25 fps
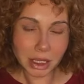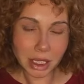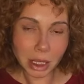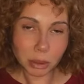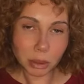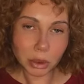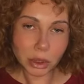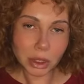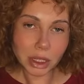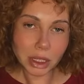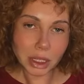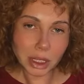
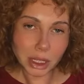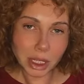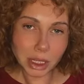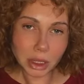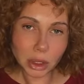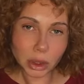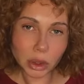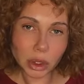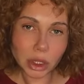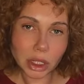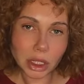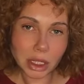там у них
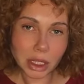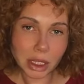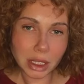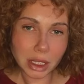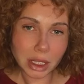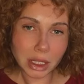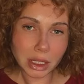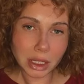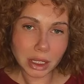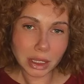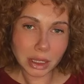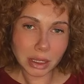есть тоже
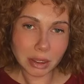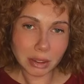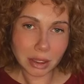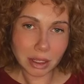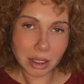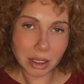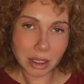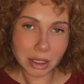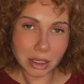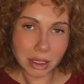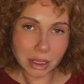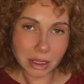какие-то
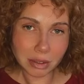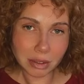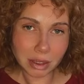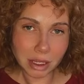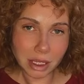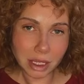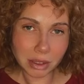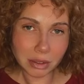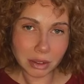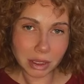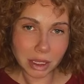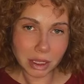э,
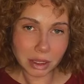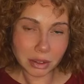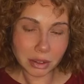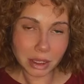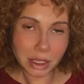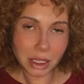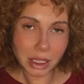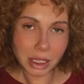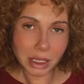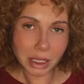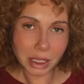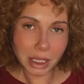свои вот эти
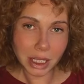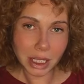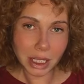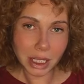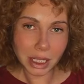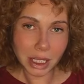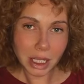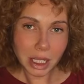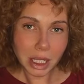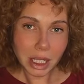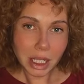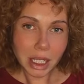вот
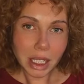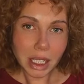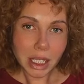критерии,